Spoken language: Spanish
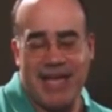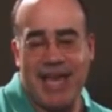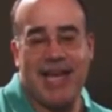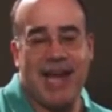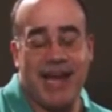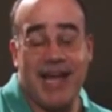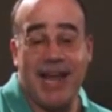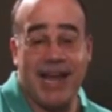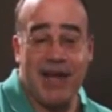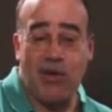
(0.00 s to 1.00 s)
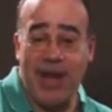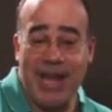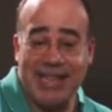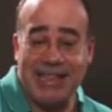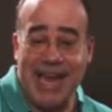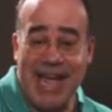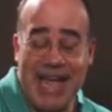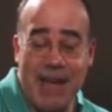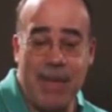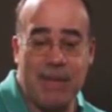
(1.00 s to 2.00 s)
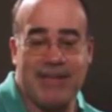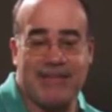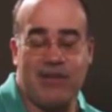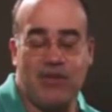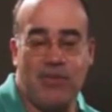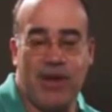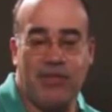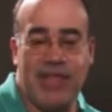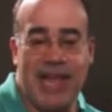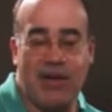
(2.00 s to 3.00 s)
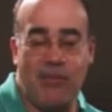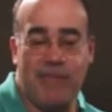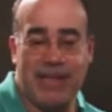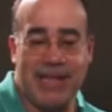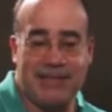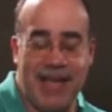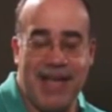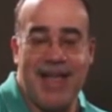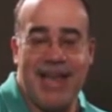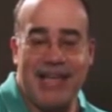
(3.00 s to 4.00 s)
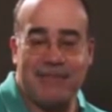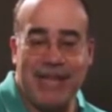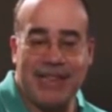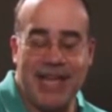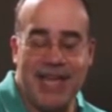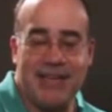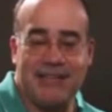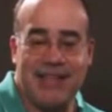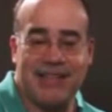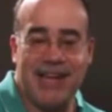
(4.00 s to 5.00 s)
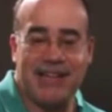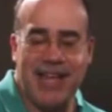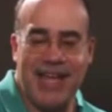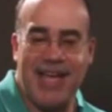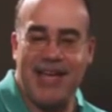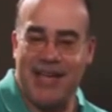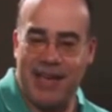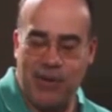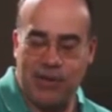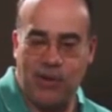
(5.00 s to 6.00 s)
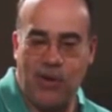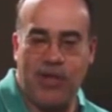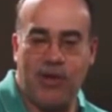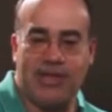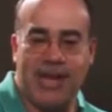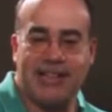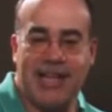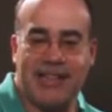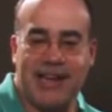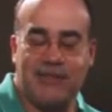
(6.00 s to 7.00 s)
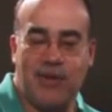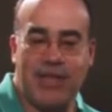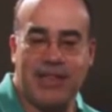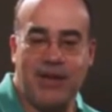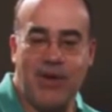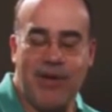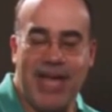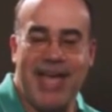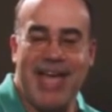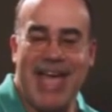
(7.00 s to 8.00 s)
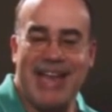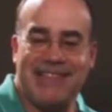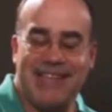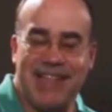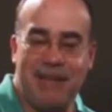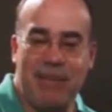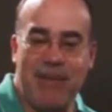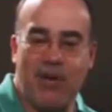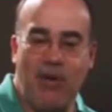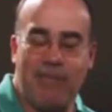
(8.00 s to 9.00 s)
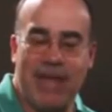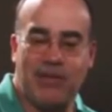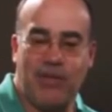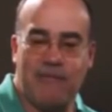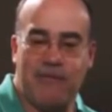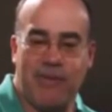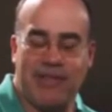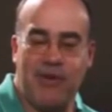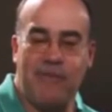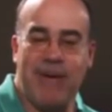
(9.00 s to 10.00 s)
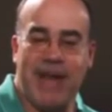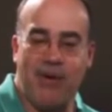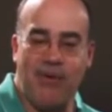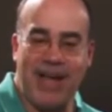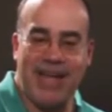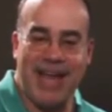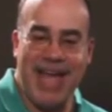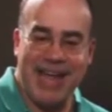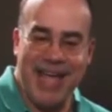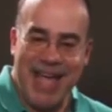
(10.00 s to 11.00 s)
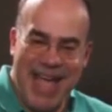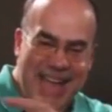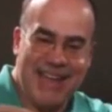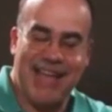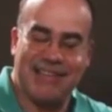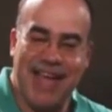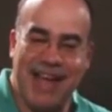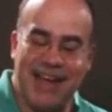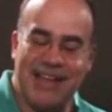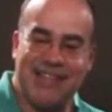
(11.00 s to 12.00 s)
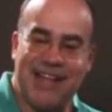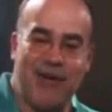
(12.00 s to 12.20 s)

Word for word: y el carrera, carrera con la letra M más el número de la competencia. Las mantequillas del 30G nuestro código 3399, el sistema más completo de información para jugar y ganar en las carreras de